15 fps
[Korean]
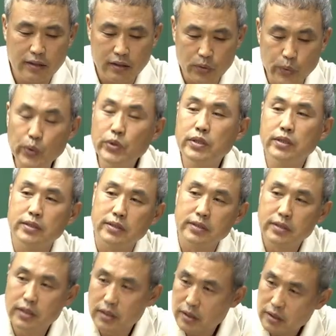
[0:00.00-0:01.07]

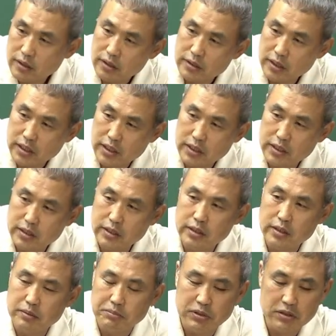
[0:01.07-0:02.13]
요는 이제
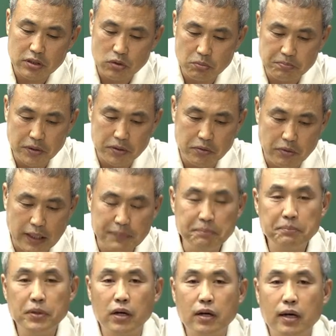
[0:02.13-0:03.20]
기득은 민사소송법을
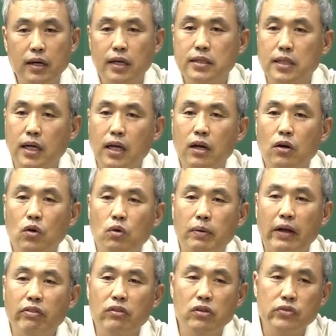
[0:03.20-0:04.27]
완벽하게 자기 걸로
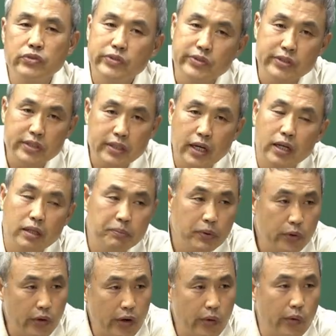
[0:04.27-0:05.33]
만들 수 있는 시간이
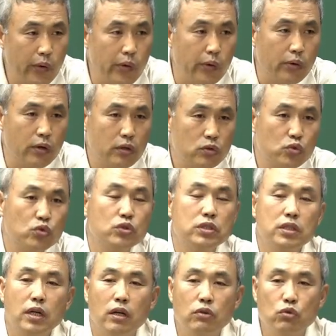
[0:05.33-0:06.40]
필요하고 주
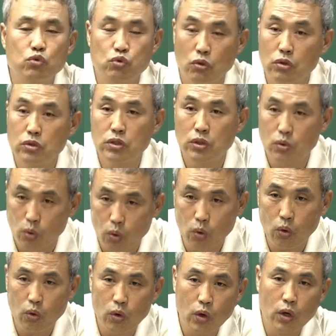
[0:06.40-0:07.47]
시간도
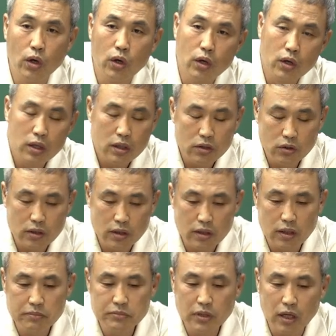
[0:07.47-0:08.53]
주어지고 그렇기
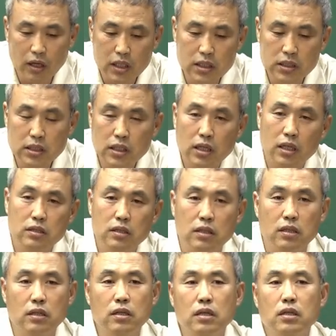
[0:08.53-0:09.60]
때문에 그
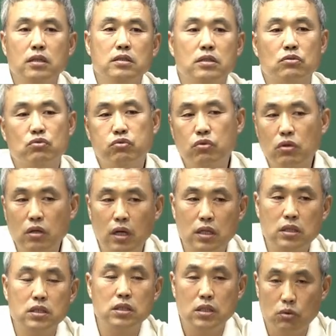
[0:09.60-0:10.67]
시간을 이제 9월
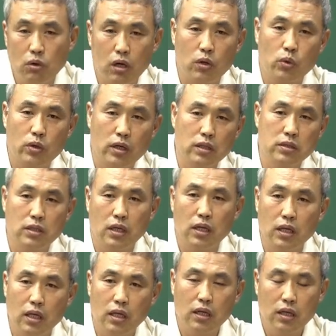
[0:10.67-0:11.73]
내지 10월 이렇게
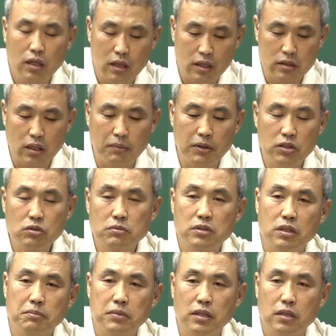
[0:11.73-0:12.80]
이제 잡아주면
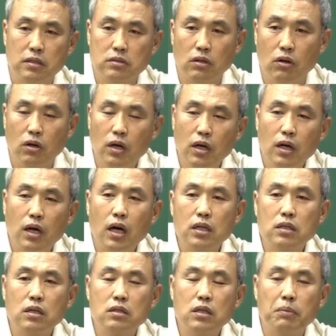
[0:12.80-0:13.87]
됩니다. 그래서
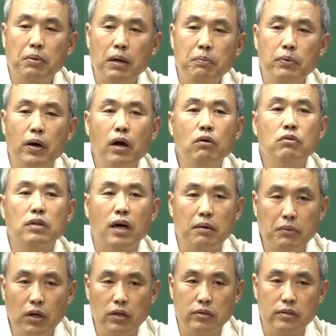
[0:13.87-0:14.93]
합격자 발표하고
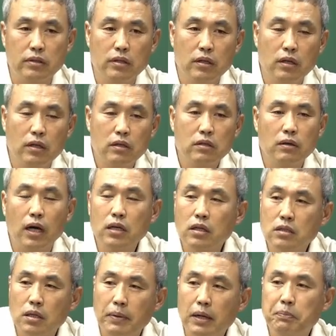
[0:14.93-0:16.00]
나면 그럼
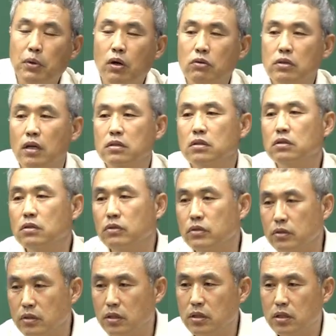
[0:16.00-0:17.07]
합격자 발표하고
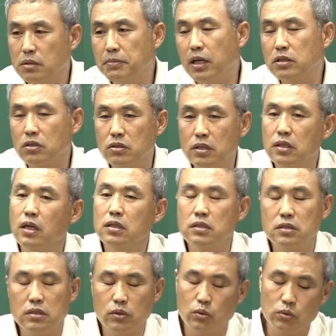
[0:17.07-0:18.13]
나서 이 심화
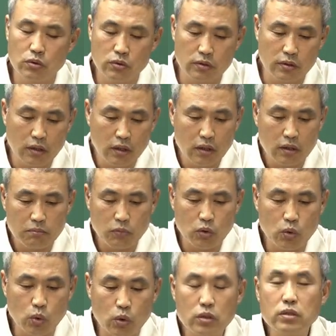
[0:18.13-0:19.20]
정리라든지 혹은 뭐
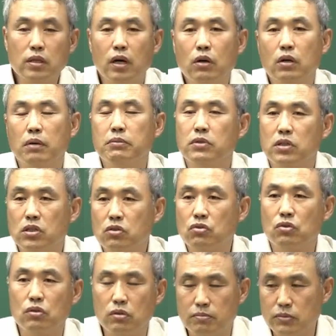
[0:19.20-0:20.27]
이거 끝나고 나면 이제
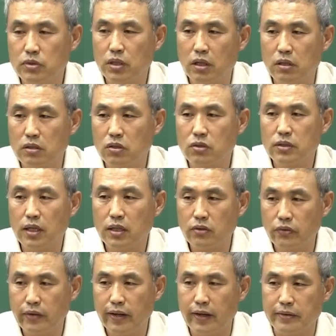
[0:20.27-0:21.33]
기출 문제를 정리할
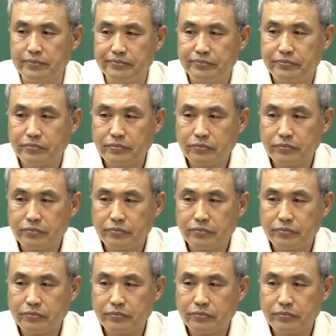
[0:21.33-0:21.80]
건데